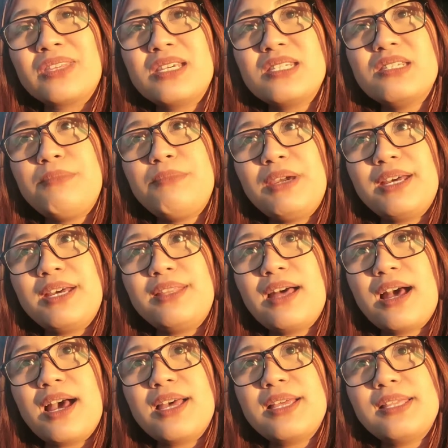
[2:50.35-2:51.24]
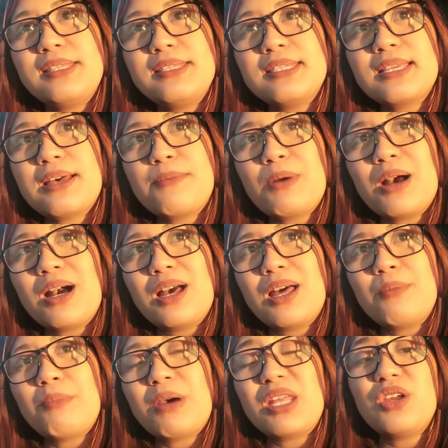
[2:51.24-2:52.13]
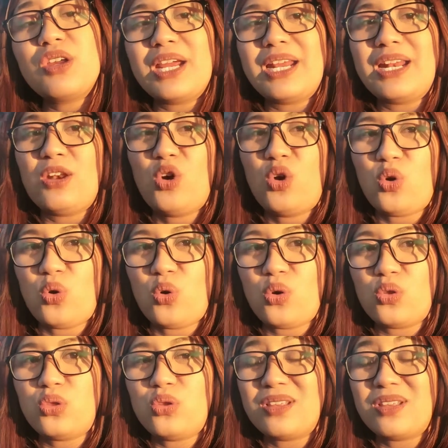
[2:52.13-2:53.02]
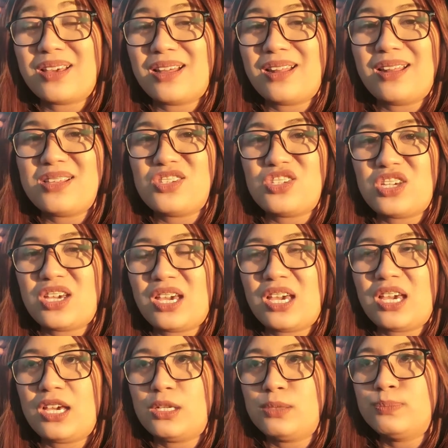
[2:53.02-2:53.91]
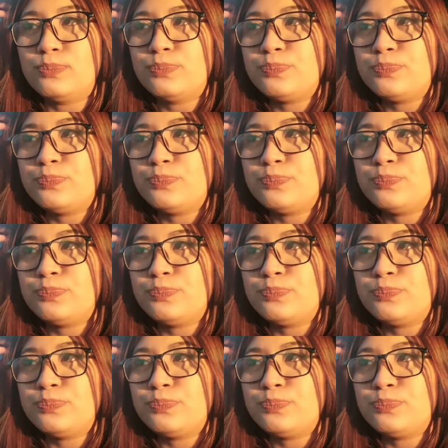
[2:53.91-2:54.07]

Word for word: Kasi may handaan sa mga mother-in-law ko, dun kala Jay.